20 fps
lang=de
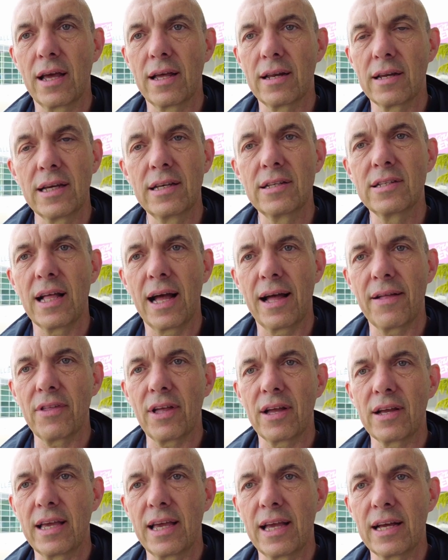ein
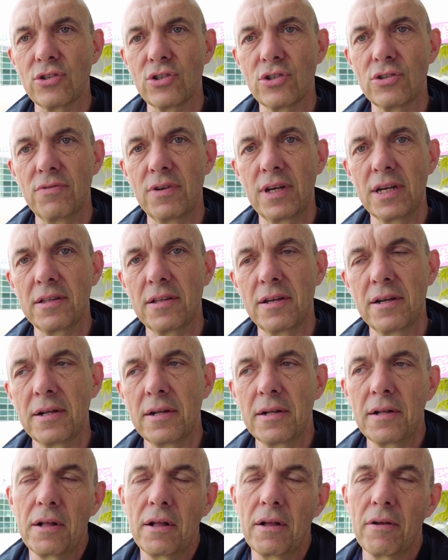Riesenandrang herrschen wird.
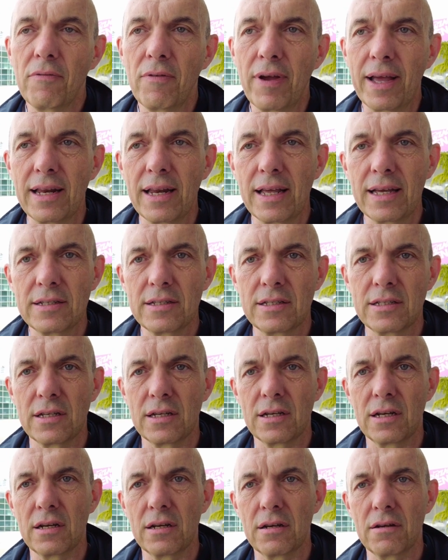Wenn es
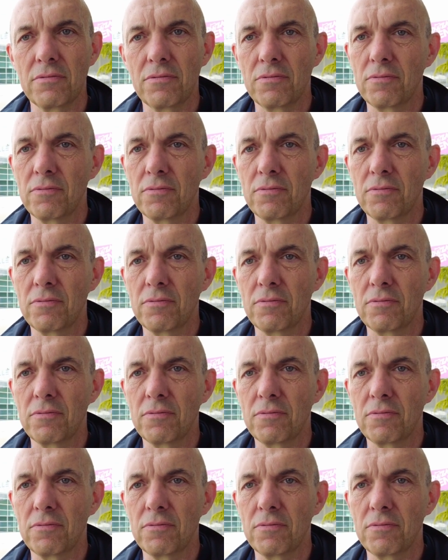äh,